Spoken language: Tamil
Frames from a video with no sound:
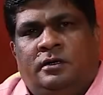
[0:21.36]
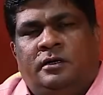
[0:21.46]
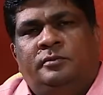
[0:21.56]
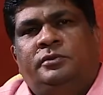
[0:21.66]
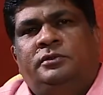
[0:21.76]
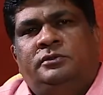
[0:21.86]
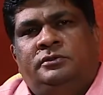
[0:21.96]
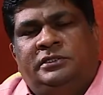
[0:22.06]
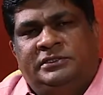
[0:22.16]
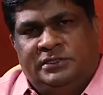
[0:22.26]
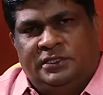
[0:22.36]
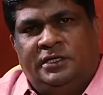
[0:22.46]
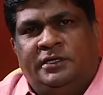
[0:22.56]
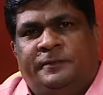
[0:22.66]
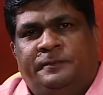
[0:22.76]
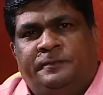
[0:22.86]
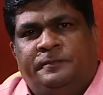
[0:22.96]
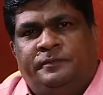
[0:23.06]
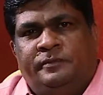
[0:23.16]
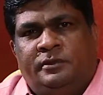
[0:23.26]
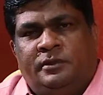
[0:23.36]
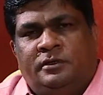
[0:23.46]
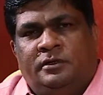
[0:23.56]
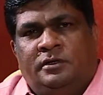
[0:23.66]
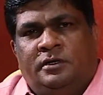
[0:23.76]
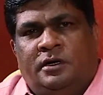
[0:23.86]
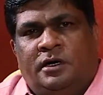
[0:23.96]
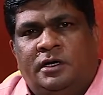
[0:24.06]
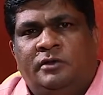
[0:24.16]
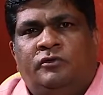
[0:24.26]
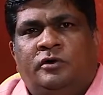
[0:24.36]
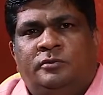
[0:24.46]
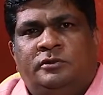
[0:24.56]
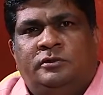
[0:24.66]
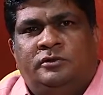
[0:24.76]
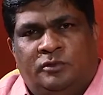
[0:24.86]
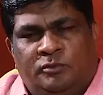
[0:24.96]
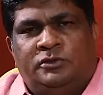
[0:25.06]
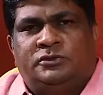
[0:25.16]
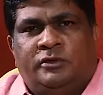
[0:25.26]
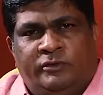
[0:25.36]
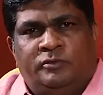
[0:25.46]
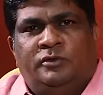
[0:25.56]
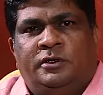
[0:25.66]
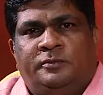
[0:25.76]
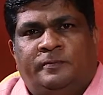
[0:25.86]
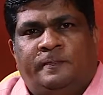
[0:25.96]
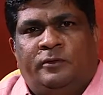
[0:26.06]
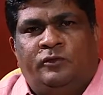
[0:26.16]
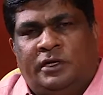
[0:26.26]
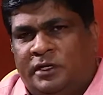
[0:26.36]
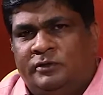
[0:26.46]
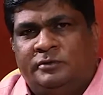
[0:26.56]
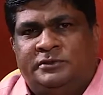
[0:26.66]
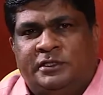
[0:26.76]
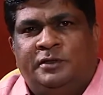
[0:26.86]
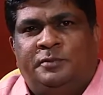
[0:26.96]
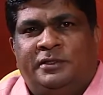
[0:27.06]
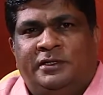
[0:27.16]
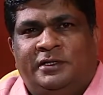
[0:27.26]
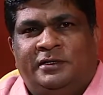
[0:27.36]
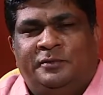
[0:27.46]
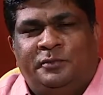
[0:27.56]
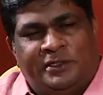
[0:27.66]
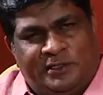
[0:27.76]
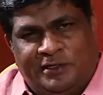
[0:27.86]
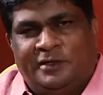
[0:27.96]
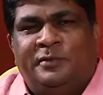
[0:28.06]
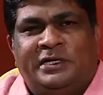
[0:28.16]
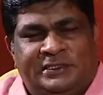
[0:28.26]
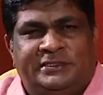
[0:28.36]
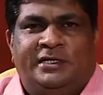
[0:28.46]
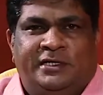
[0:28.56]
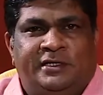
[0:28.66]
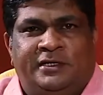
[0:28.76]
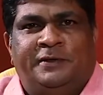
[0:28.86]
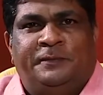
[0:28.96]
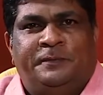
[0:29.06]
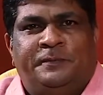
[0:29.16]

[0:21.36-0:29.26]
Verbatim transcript: அன்பு நெஞ்சங்களே அறிவோம் தொன்போஸ்கோவின் மூலம் உங்கள் அனைவரும் சந்திப்பதிலே மிக்க மகிழ்ச்சி அடைகின்றேன்